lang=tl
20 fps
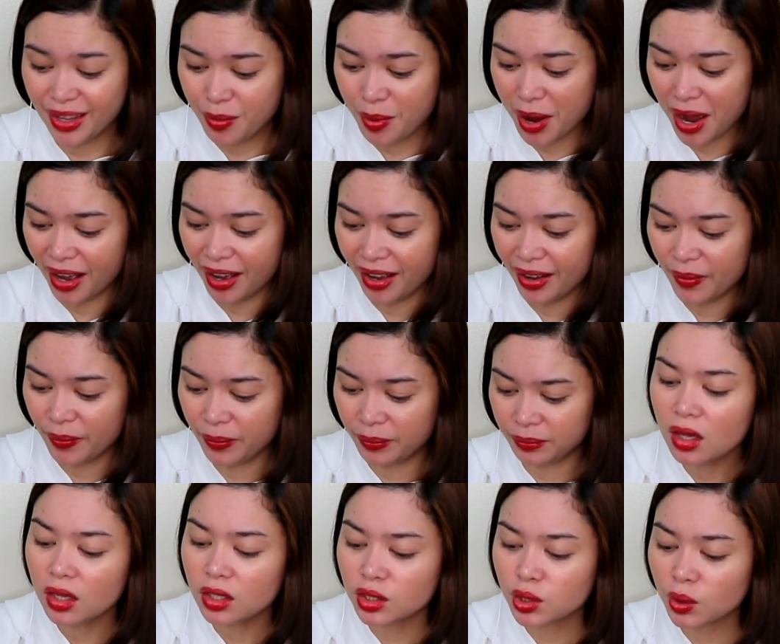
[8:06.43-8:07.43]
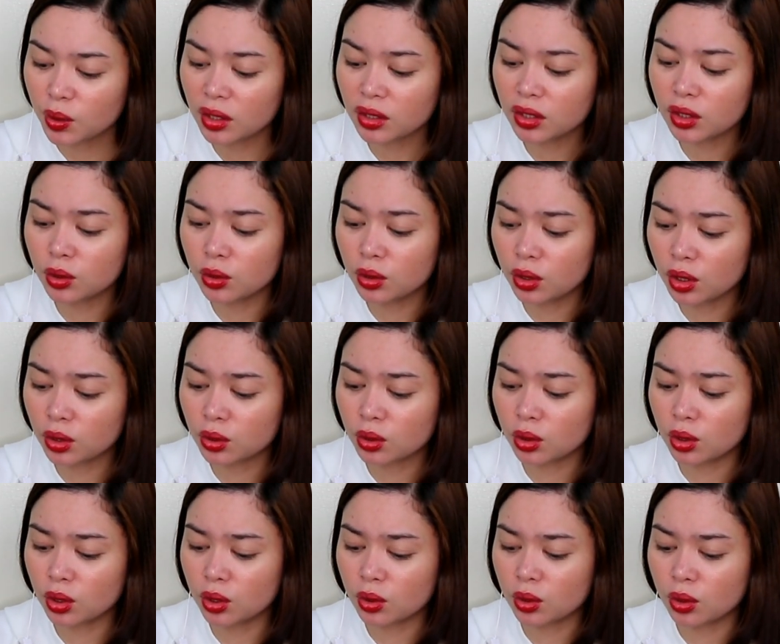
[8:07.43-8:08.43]
di ba? So yan,
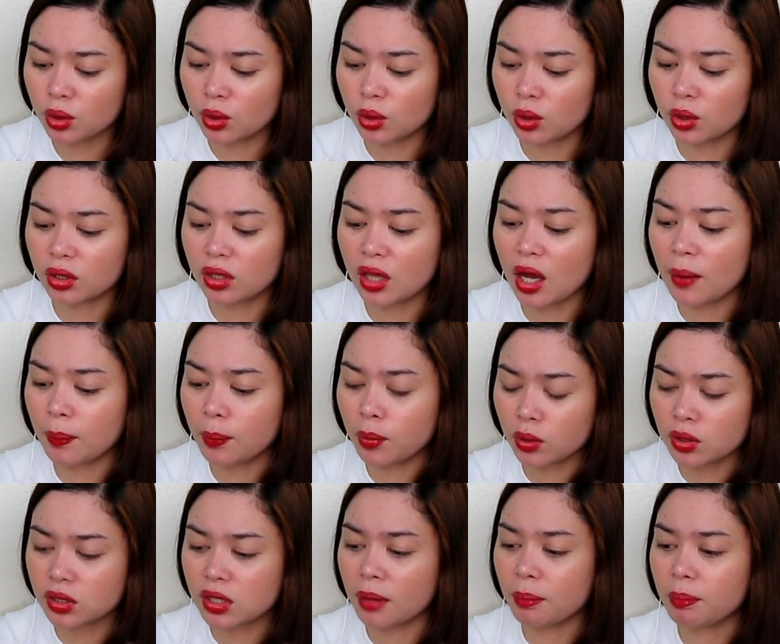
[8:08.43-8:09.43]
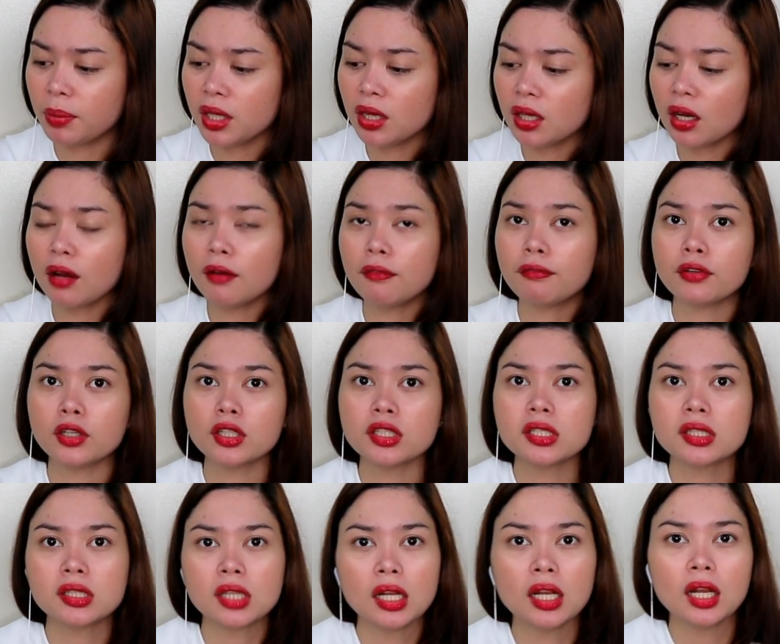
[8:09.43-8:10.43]
tinuloy-tuloy ko yon Tapos, ang
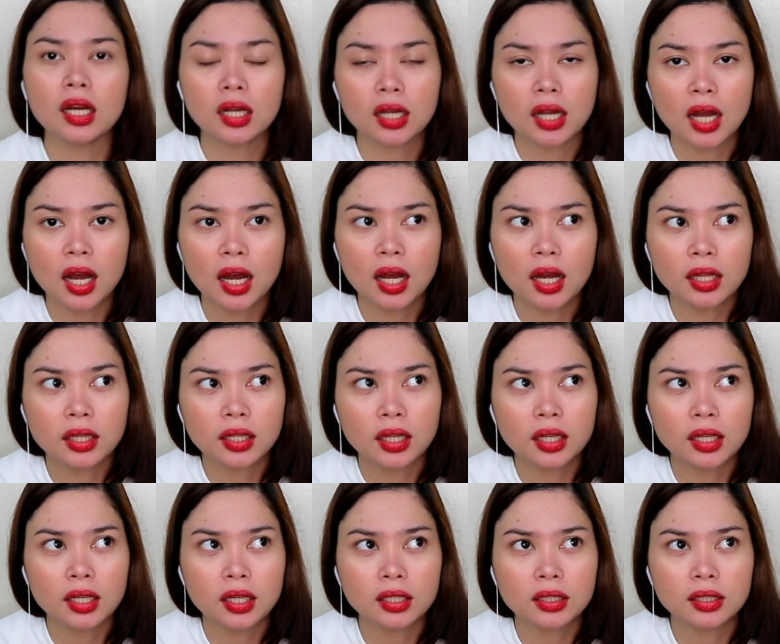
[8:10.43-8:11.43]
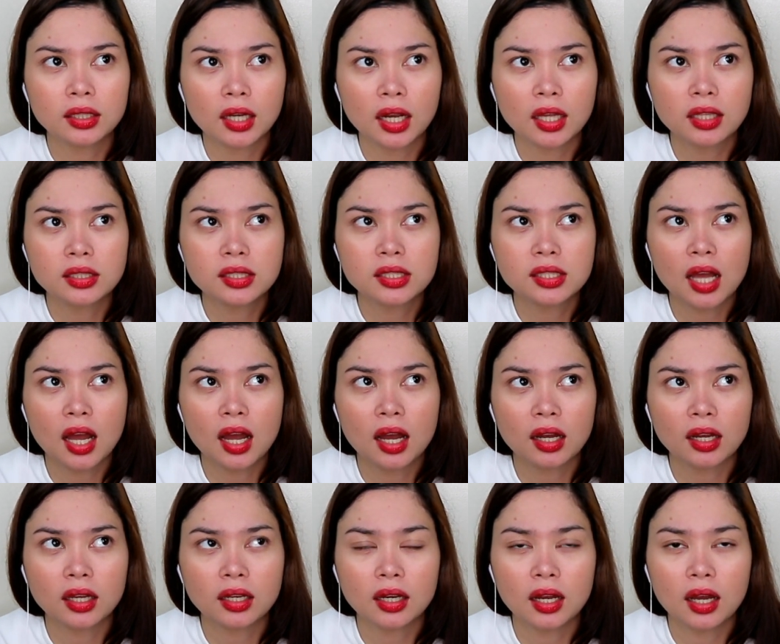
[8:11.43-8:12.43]
pinaka-first talaga na nag-trend sa
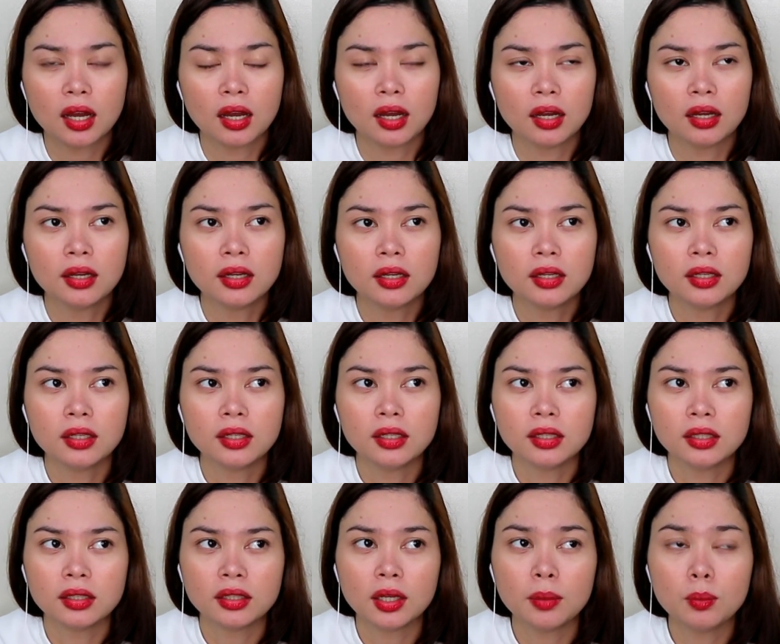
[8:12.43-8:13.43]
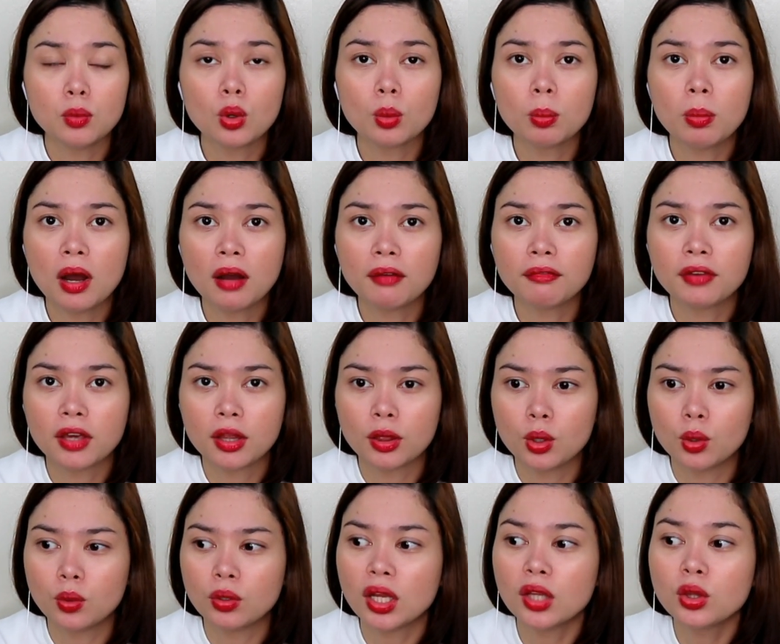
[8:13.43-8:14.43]
akin na na mukbang
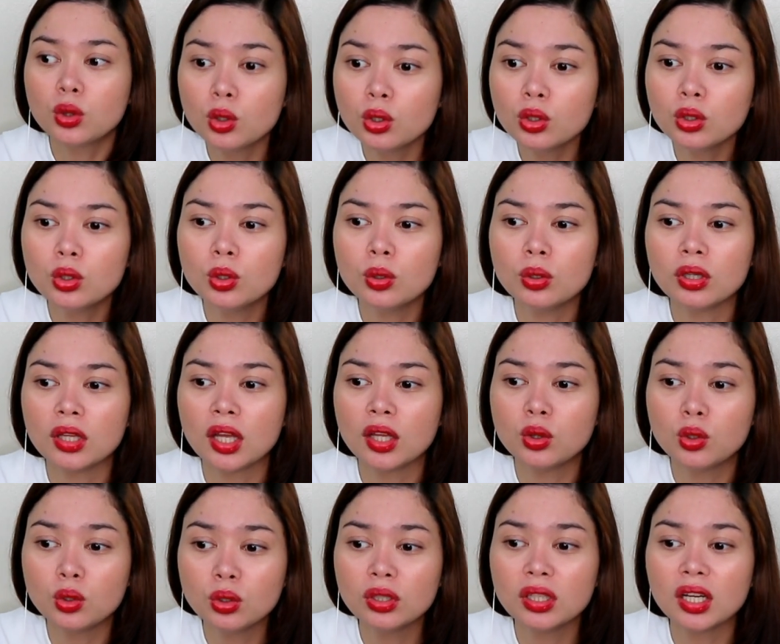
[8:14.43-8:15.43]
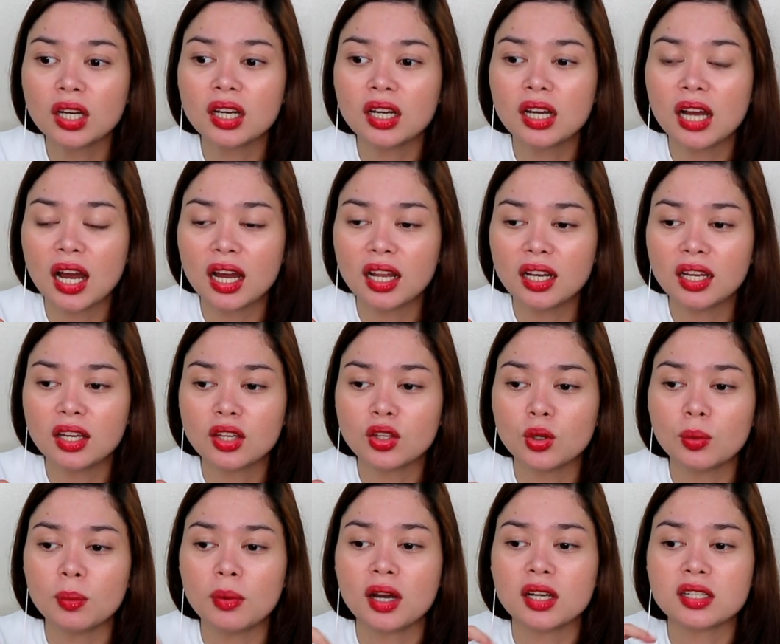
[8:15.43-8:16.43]
video na doon na doon nang galing
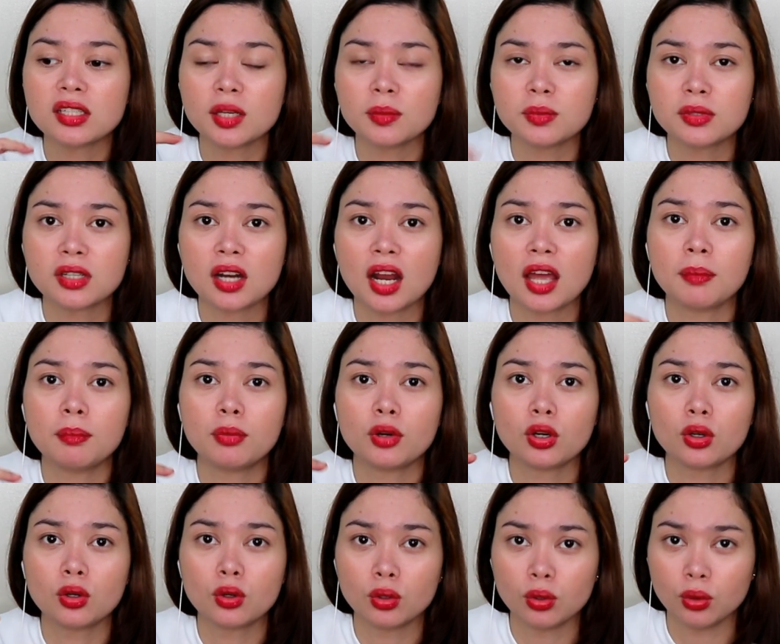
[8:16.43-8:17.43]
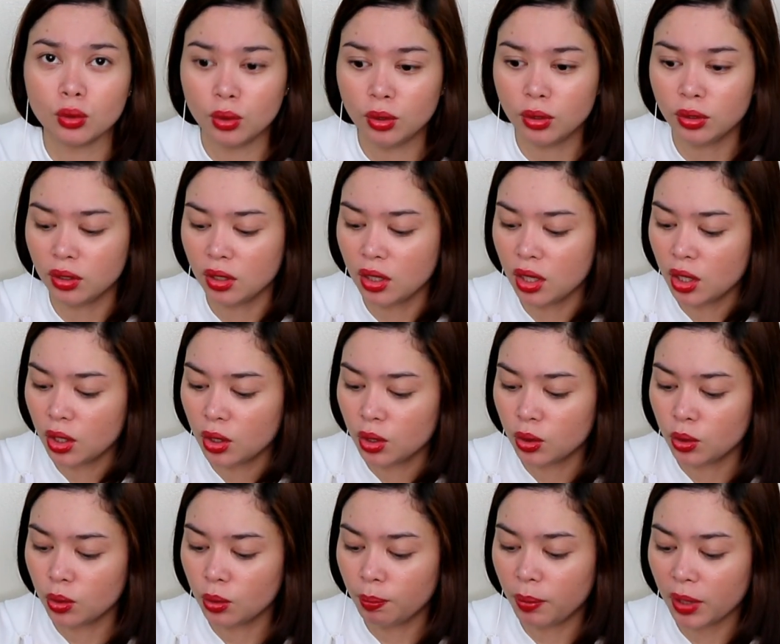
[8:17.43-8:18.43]
yung mga subscriber ko noon
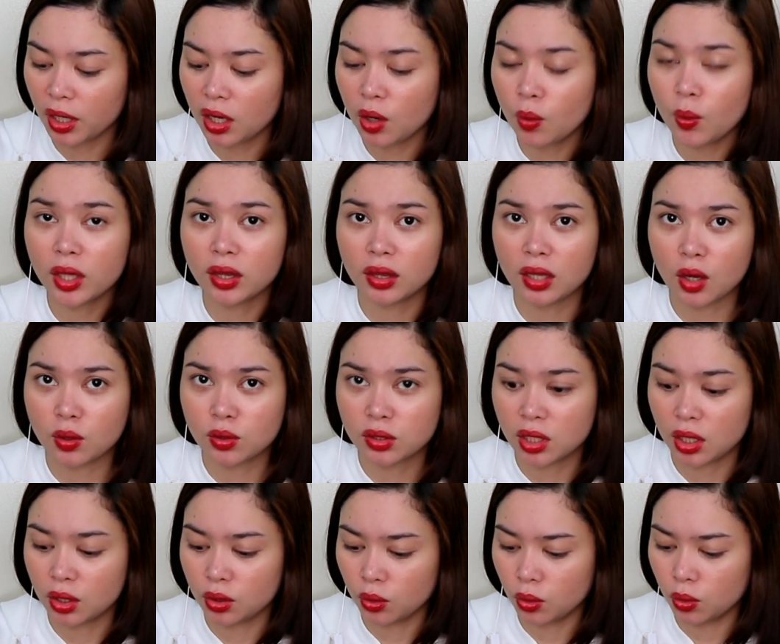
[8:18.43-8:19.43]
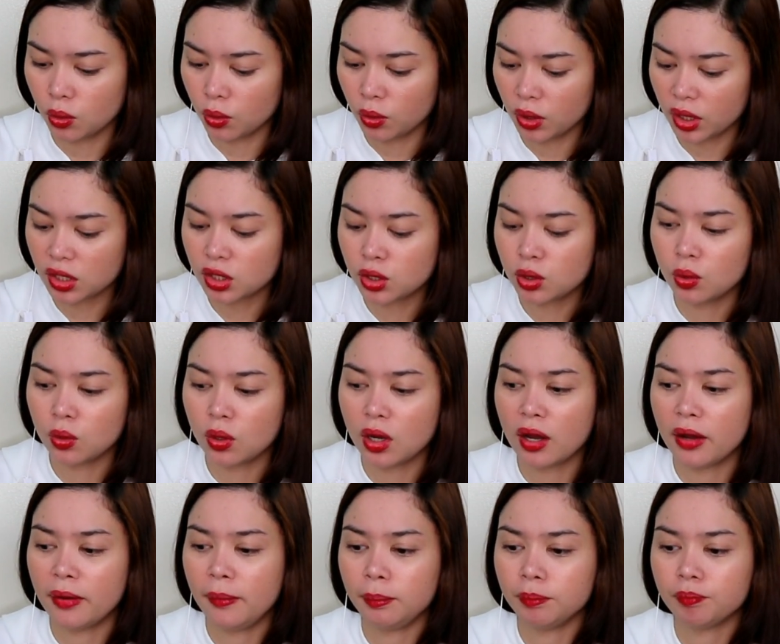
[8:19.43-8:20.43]
nung pagka 1,000 ko is yung
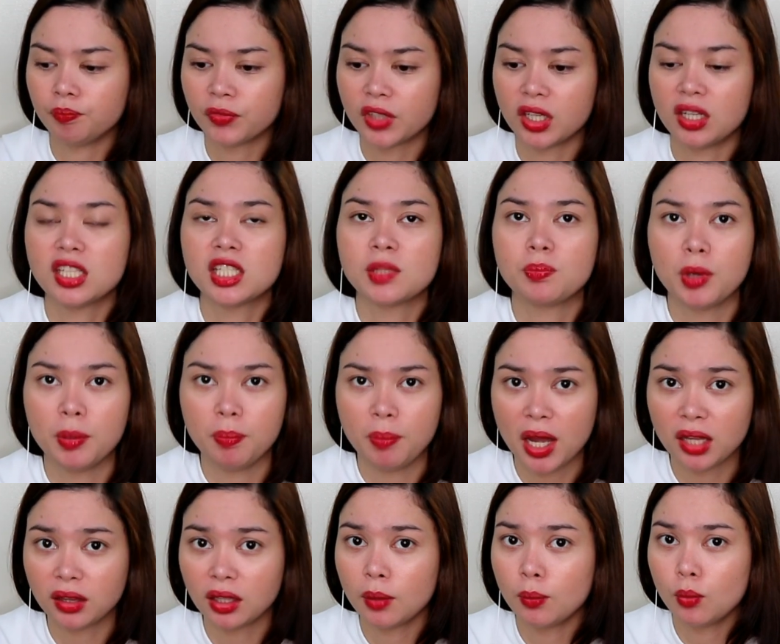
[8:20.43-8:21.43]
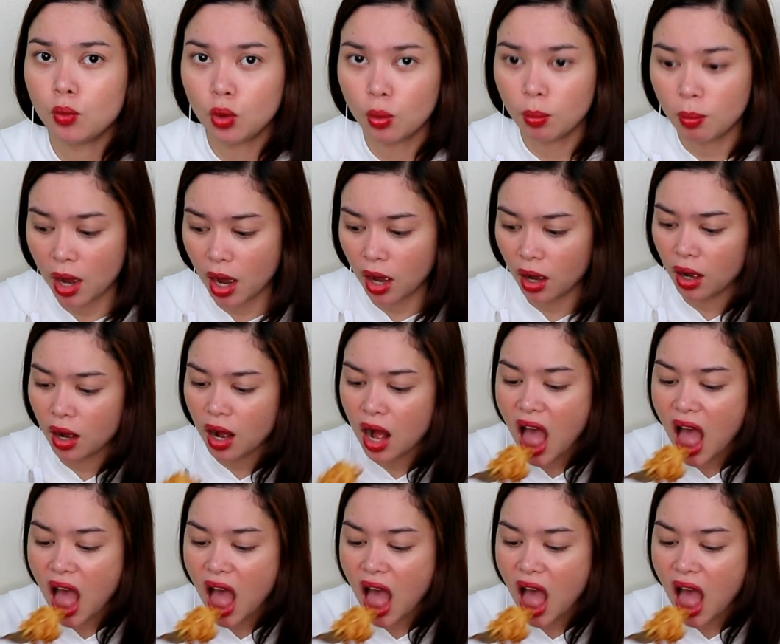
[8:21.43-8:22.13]
um, crispy pata mukbang.